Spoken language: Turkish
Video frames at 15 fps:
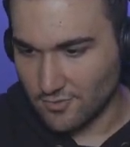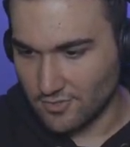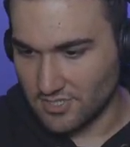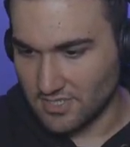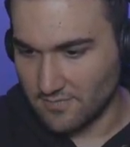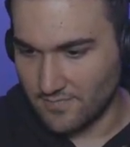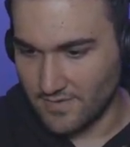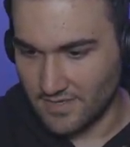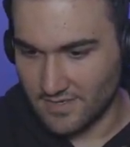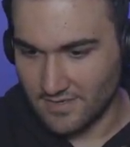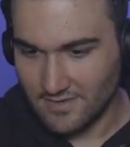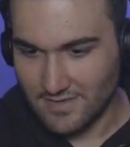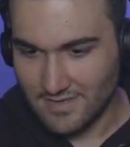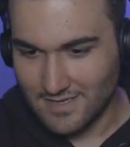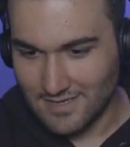koysam
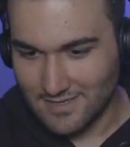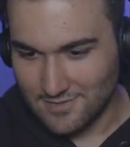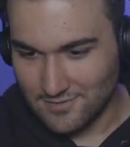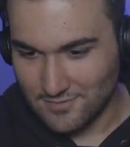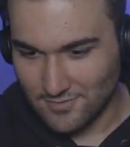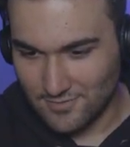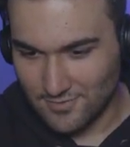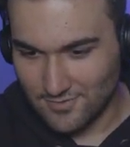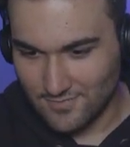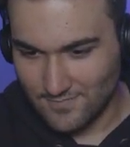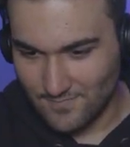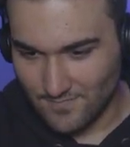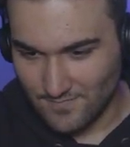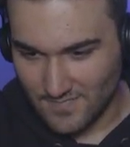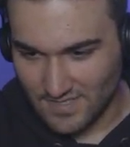peki. Çünkü
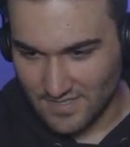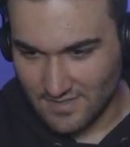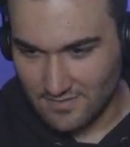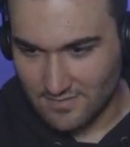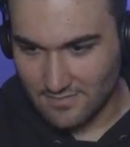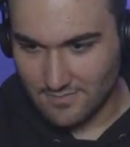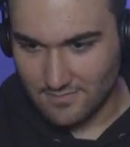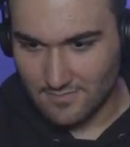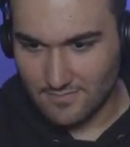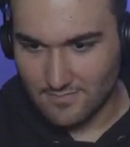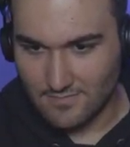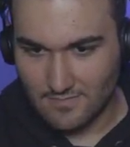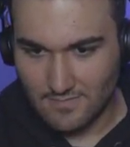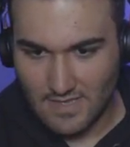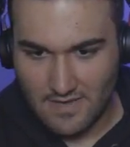git...
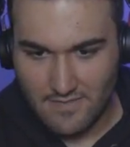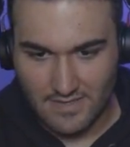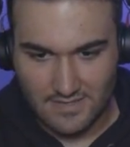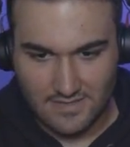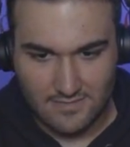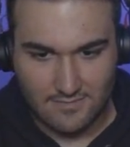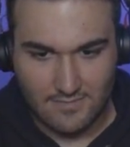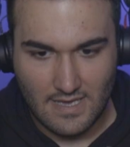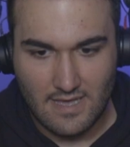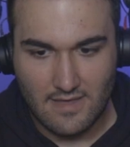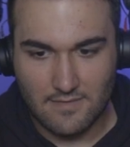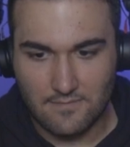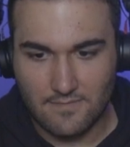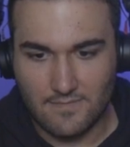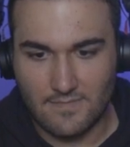Evet. E,
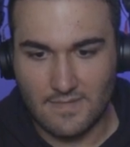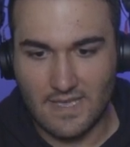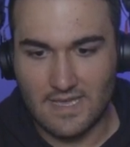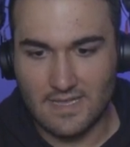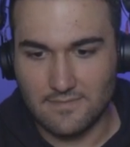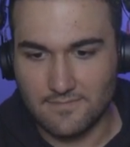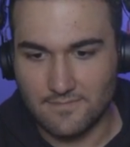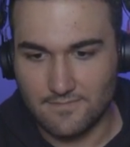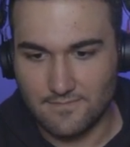e.